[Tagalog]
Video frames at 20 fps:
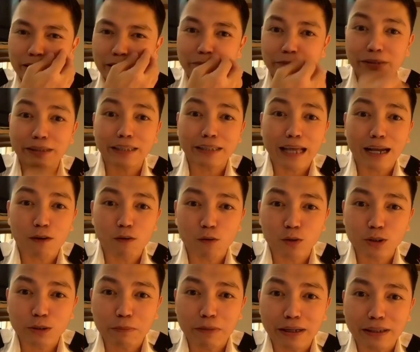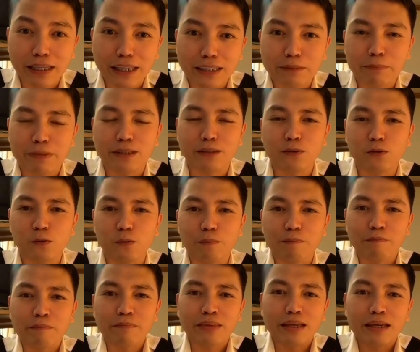Magtatago ako sa mga classmate ko.
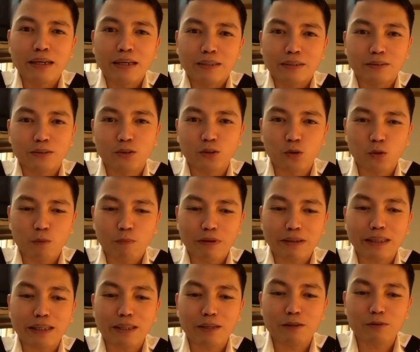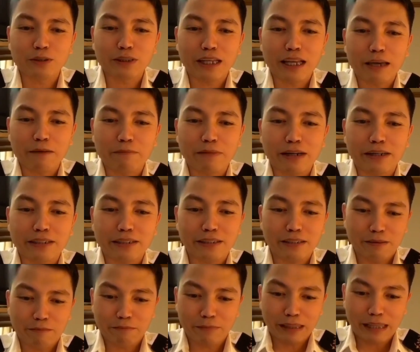So pagdating ko sa library,
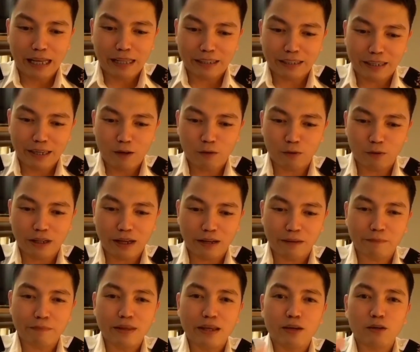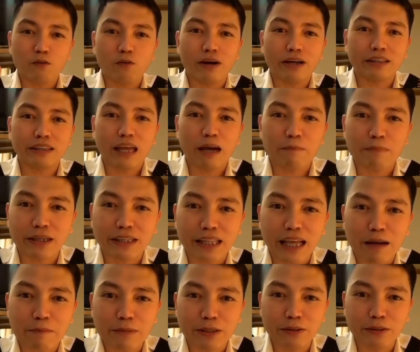maglalagay ako ng kung ang topic
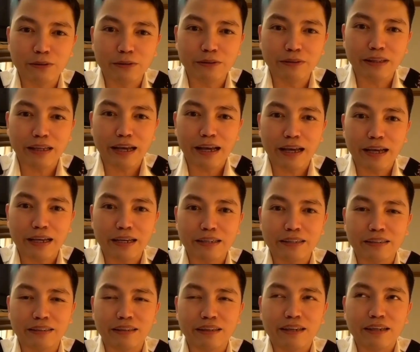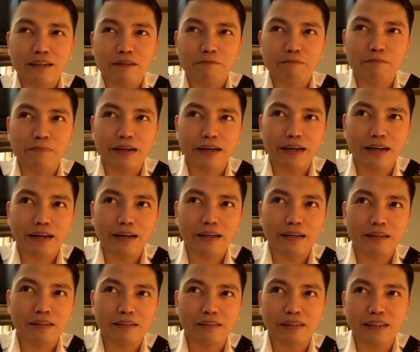namin noon ay mga
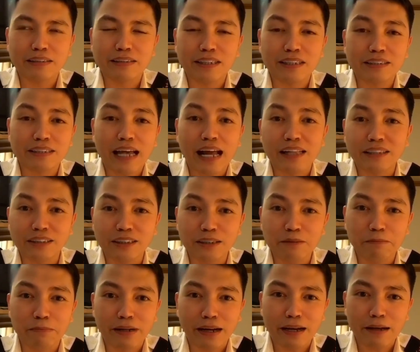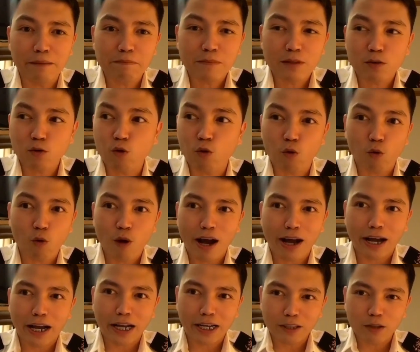let's say sa algebra, kukuha
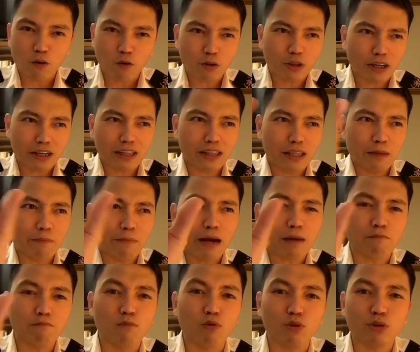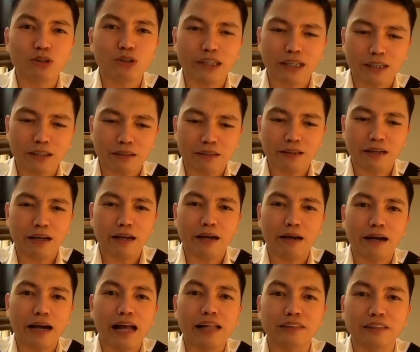kaagad ako ng limang books ng
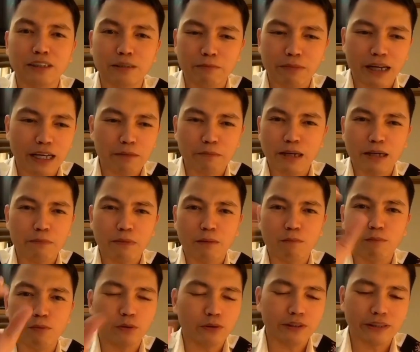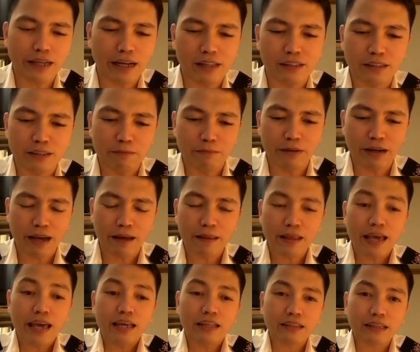uh, algebra, iba-ibang books ng algebra.
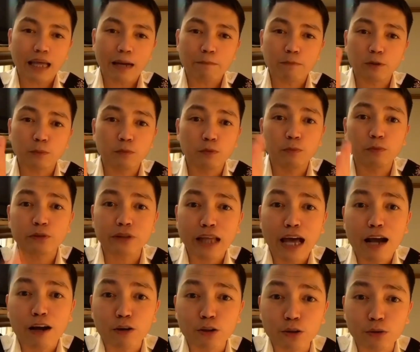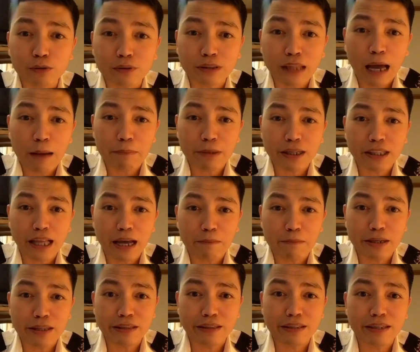Tapos pupuntahan ko yung topic
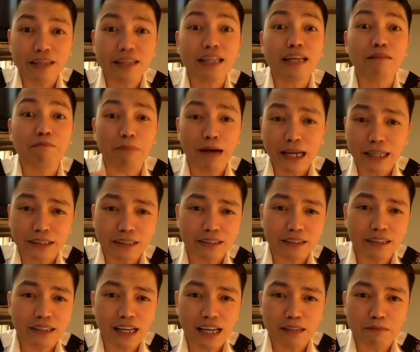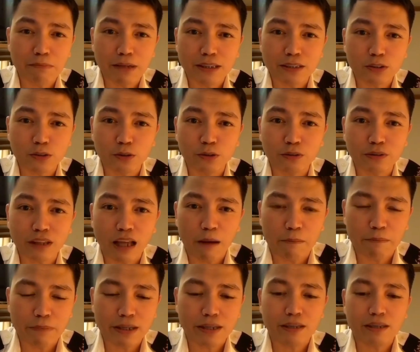namin in advance, ina-advance ko yung
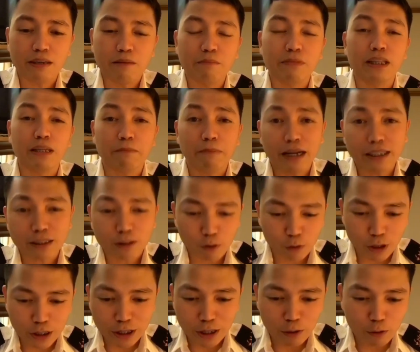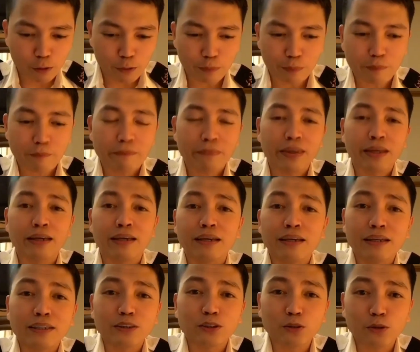topic, binabasa ko na siya doon.
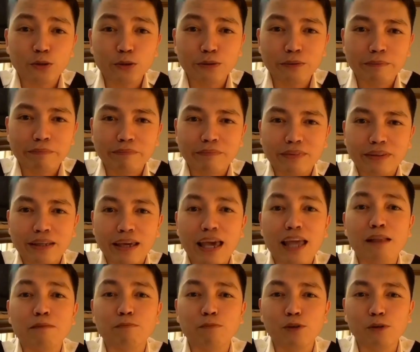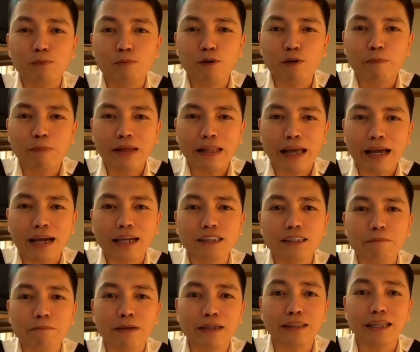So yun, helpful po pala.
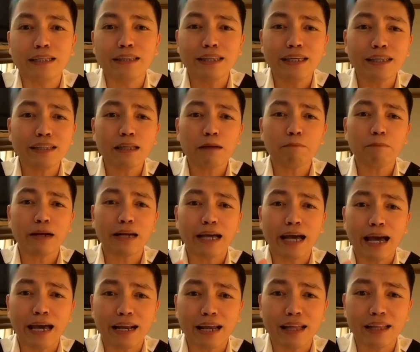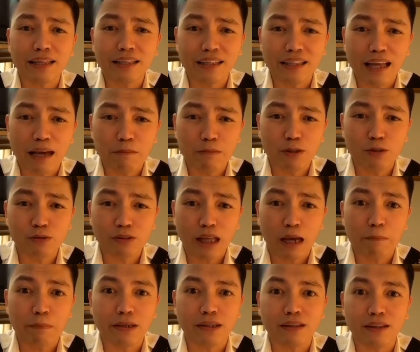Kasi pagdating ng pag-aaralan na namin yung
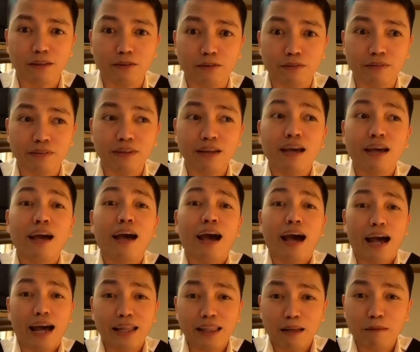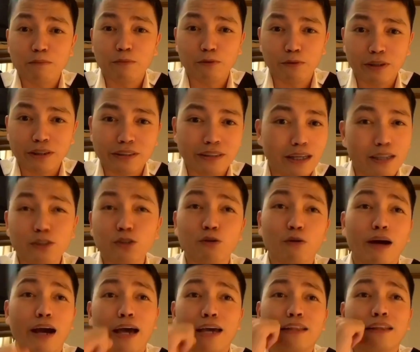topic na yun, alam ko na siya. So
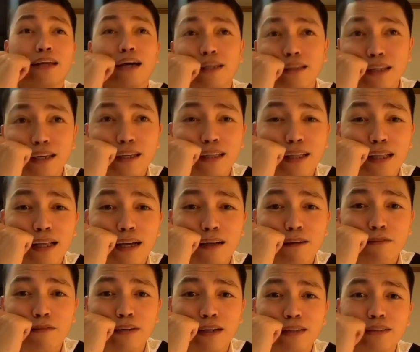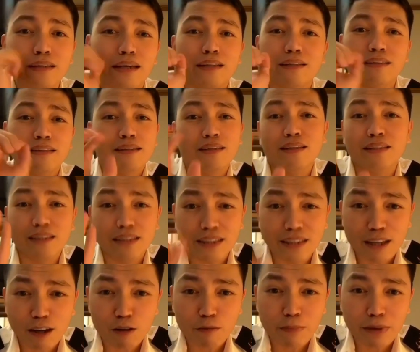kahit nakatingin na lang akong ganyan, hindi
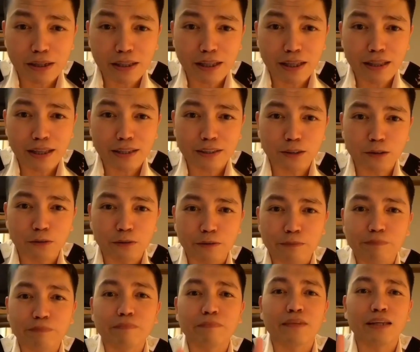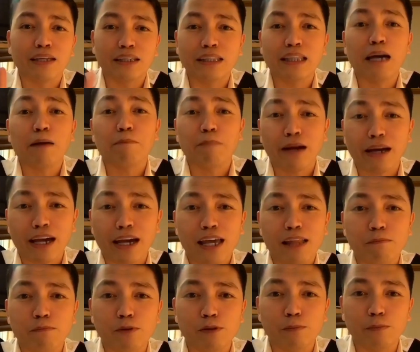na ako magle-lecture.
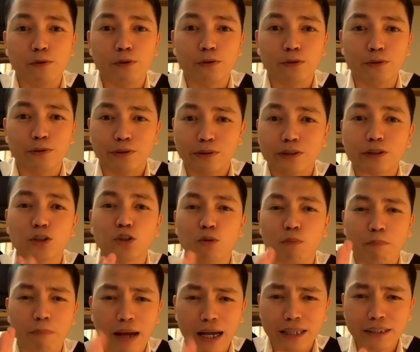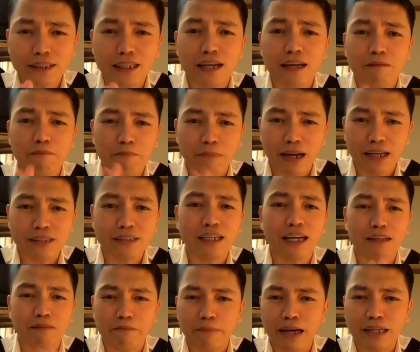Napaka-helpful po nun. So basa,
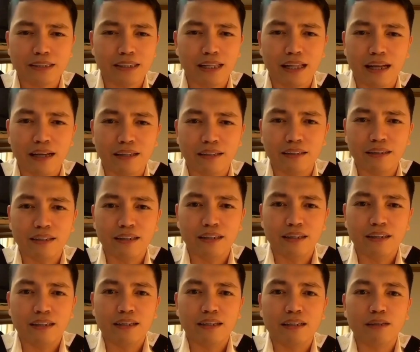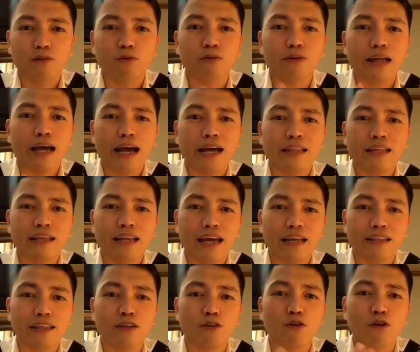basa at basa lang. Unahan na
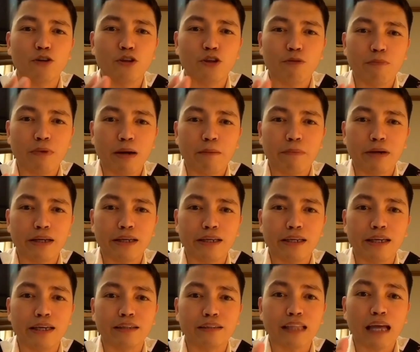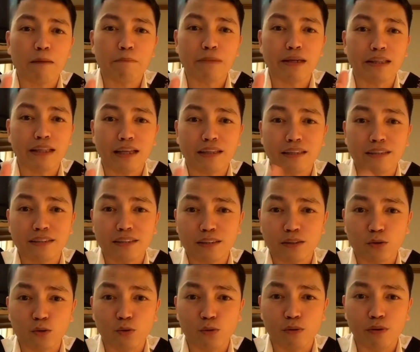natin kung ano yung mga magiging topic natin sa
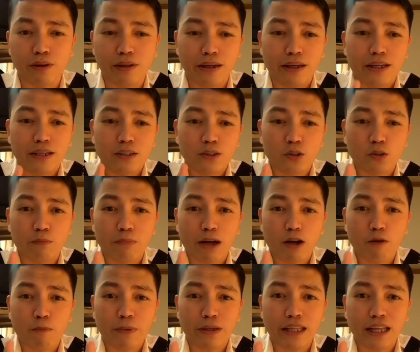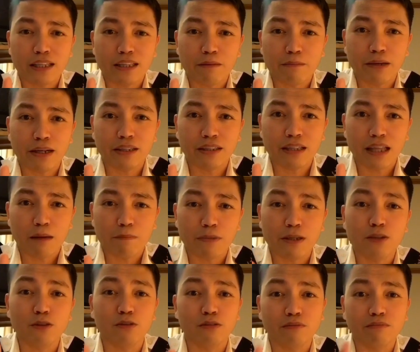school. So bago pa natin maging
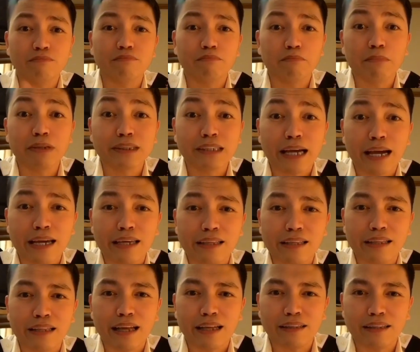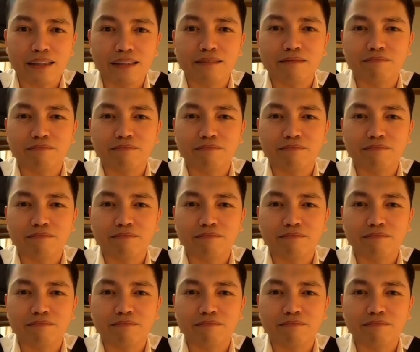topic yun, basahin na natin.